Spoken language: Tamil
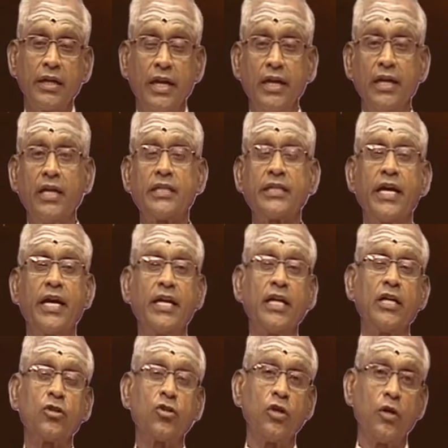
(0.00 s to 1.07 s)
நல்ல
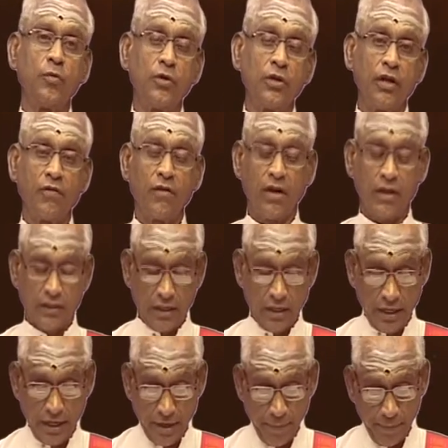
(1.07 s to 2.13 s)
சேனைன்னு சொல்லுகிற பொழுது
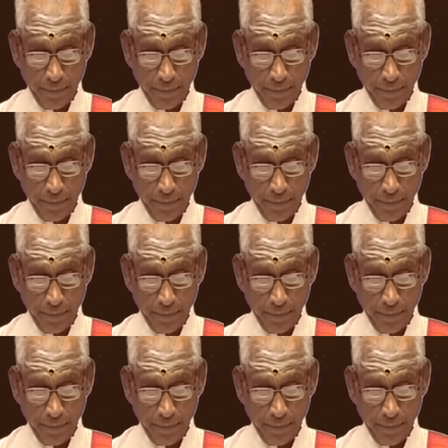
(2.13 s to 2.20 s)
அவரிடத்திலே